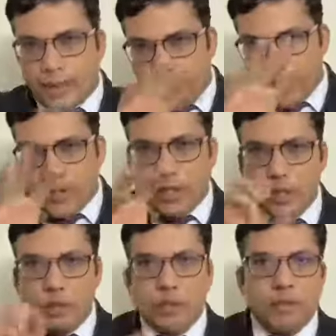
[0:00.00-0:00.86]
रेडिएशन का
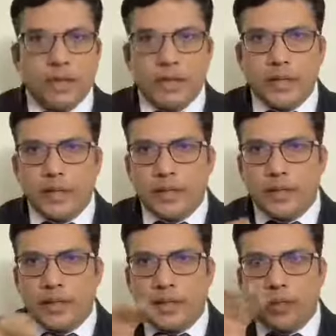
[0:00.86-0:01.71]
जो काम करने का
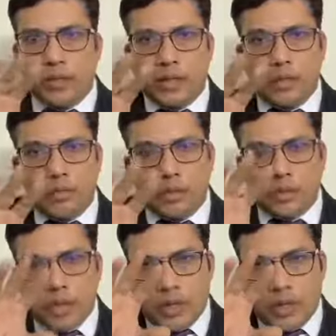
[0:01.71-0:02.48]
तरीका होता है वो